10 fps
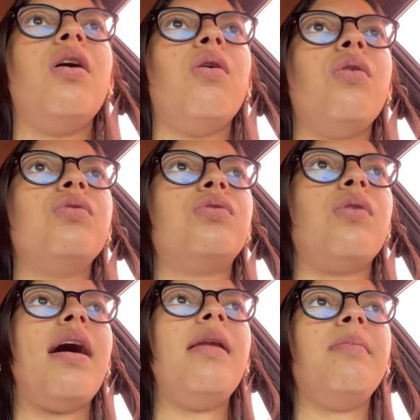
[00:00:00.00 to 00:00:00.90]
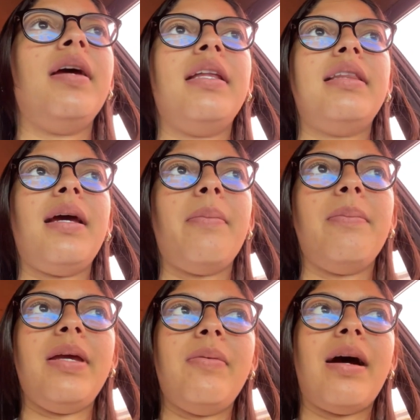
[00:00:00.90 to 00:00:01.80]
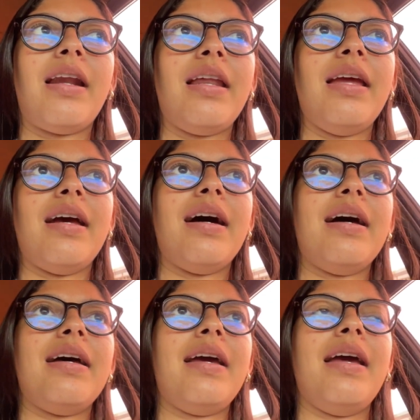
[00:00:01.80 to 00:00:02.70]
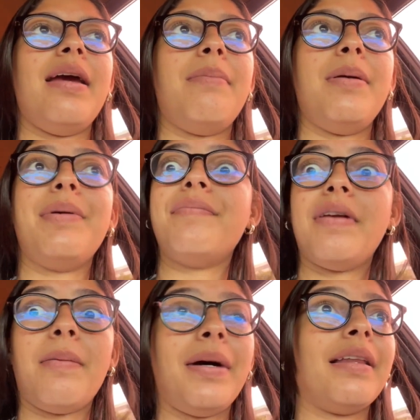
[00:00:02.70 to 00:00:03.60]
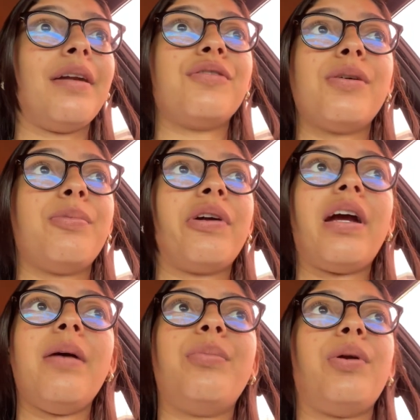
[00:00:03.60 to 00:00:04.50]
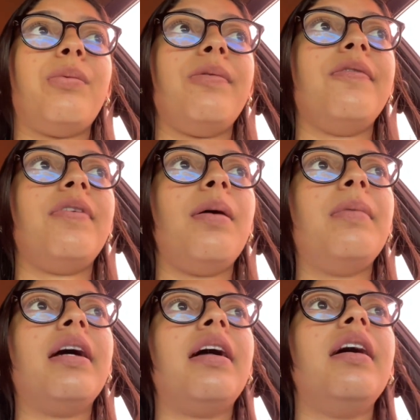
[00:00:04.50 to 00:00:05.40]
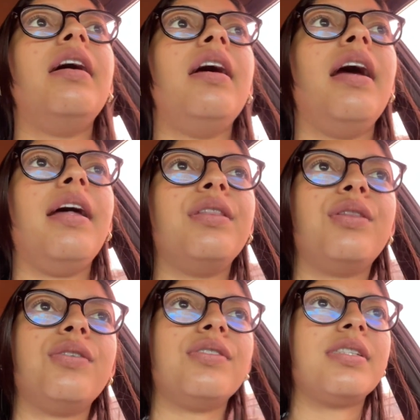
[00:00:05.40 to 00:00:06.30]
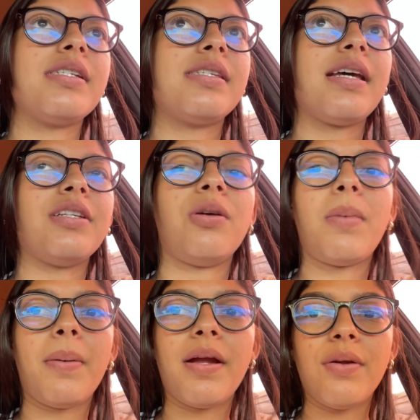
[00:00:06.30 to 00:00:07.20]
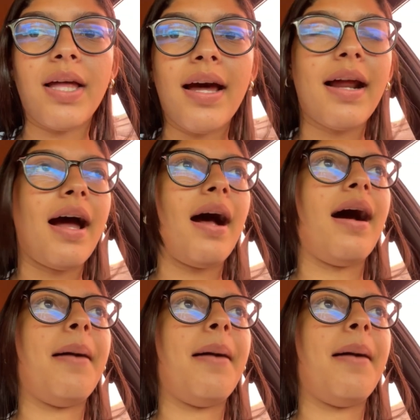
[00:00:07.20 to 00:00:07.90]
usualmente mi barriga eh, vive inflamada, no sé por qué, pero vive inflamada. Entonces eso me va a ayudar a